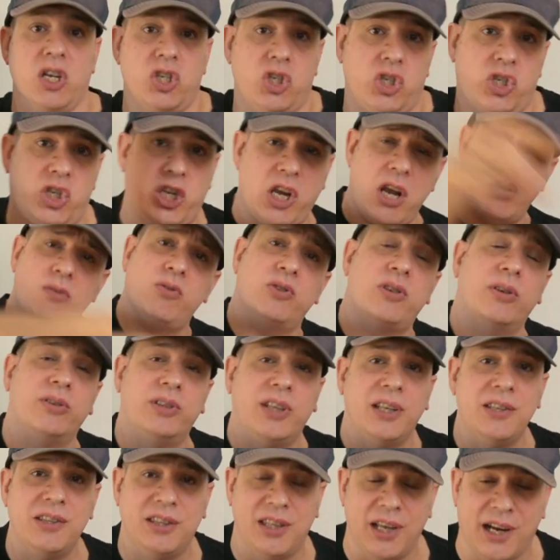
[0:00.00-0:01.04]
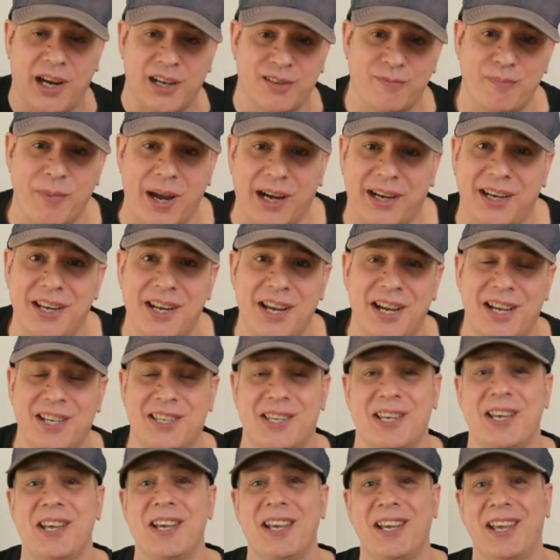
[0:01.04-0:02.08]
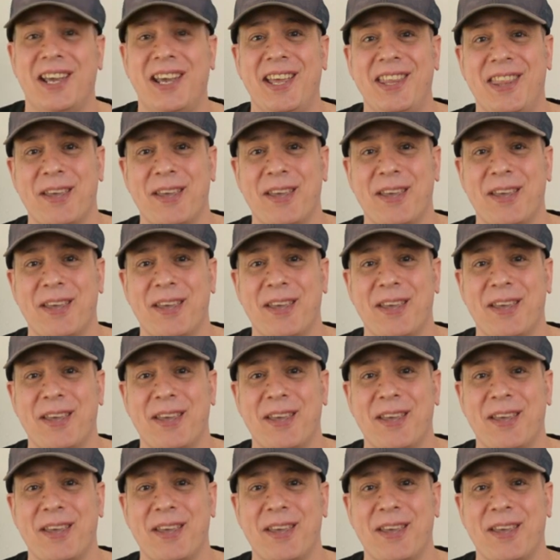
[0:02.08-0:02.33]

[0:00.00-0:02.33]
seros auténticas máquinas eh,